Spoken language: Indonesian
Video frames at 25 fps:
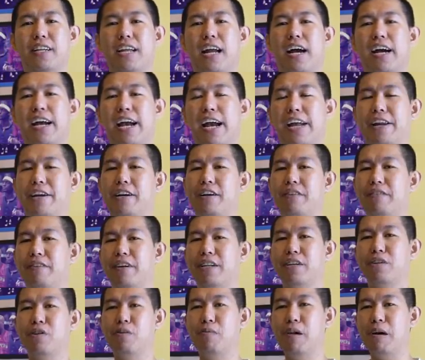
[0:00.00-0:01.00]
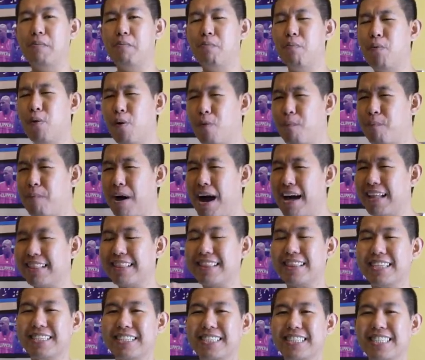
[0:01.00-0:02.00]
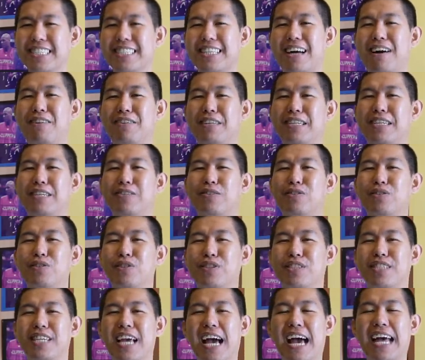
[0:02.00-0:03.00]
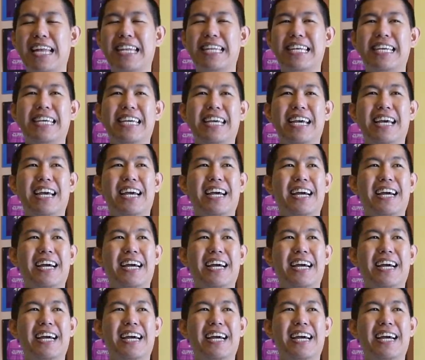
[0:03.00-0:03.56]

Nah, Kyrie Irving ini gue bilang belum pantas nih tahun ini untuk jadi